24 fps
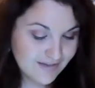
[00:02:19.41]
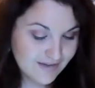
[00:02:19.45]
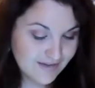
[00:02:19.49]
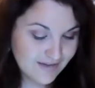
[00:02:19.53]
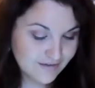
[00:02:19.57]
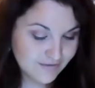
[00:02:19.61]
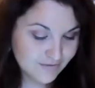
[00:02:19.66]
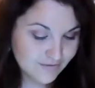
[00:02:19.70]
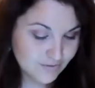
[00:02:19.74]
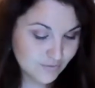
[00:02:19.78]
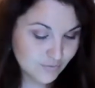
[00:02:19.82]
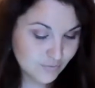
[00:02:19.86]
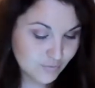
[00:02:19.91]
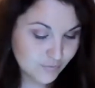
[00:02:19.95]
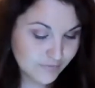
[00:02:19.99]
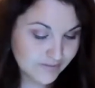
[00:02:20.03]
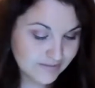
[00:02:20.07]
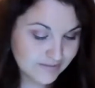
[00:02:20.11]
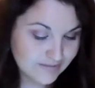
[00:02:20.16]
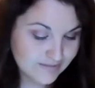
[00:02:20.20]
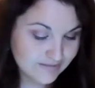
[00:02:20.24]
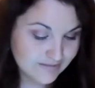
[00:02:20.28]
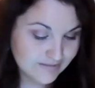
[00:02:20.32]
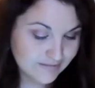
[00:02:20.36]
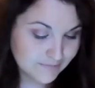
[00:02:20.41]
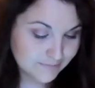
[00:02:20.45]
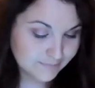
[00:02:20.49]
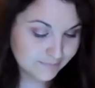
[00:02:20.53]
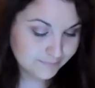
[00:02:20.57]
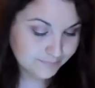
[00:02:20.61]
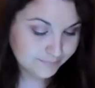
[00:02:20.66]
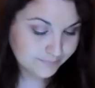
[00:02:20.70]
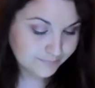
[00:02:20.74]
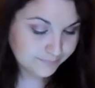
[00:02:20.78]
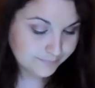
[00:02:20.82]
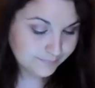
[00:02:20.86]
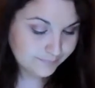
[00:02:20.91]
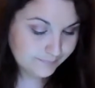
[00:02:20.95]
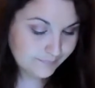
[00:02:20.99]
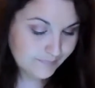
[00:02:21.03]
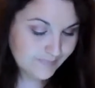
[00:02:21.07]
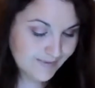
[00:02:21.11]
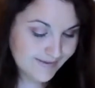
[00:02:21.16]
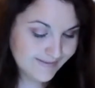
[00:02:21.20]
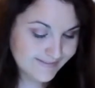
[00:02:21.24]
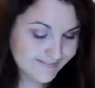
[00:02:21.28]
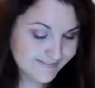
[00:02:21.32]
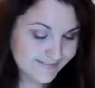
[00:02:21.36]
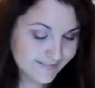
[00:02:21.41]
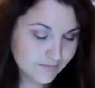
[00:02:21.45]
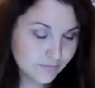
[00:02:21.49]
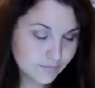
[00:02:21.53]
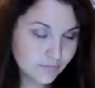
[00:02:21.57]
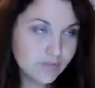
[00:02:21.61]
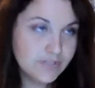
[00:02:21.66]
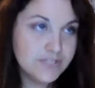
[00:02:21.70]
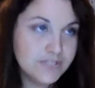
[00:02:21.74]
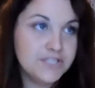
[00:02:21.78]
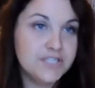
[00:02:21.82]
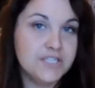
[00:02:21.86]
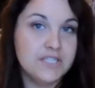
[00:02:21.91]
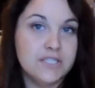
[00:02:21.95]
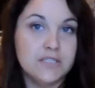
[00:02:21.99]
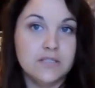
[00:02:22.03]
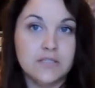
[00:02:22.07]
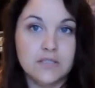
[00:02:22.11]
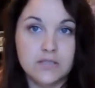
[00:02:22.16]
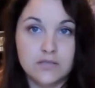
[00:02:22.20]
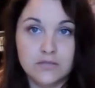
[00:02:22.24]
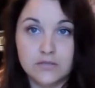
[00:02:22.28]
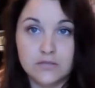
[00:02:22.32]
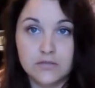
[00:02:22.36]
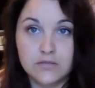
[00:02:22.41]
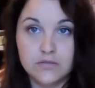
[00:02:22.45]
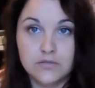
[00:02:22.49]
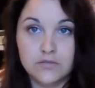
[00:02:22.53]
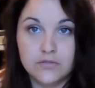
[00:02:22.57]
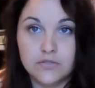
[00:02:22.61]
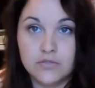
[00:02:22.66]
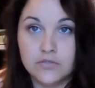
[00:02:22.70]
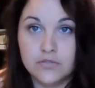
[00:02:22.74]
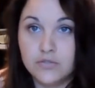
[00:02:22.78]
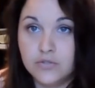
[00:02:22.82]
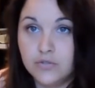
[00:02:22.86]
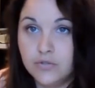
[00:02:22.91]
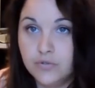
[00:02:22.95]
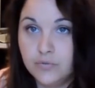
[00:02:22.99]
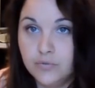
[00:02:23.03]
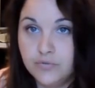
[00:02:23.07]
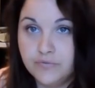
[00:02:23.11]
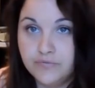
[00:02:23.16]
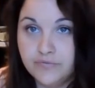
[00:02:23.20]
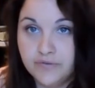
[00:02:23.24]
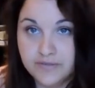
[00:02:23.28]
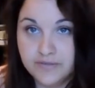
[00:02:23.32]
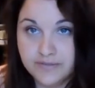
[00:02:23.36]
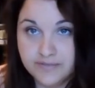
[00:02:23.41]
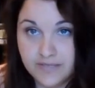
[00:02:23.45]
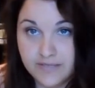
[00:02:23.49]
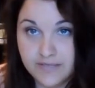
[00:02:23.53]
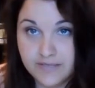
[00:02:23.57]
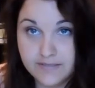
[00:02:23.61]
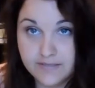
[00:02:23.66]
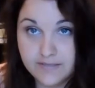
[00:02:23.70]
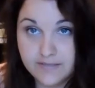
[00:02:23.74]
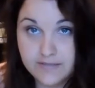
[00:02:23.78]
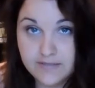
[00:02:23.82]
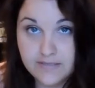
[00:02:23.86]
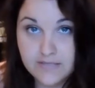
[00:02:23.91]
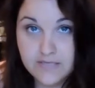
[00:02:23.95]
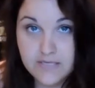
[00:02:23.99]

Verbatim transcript: Ensuite, tes origines. je suis française.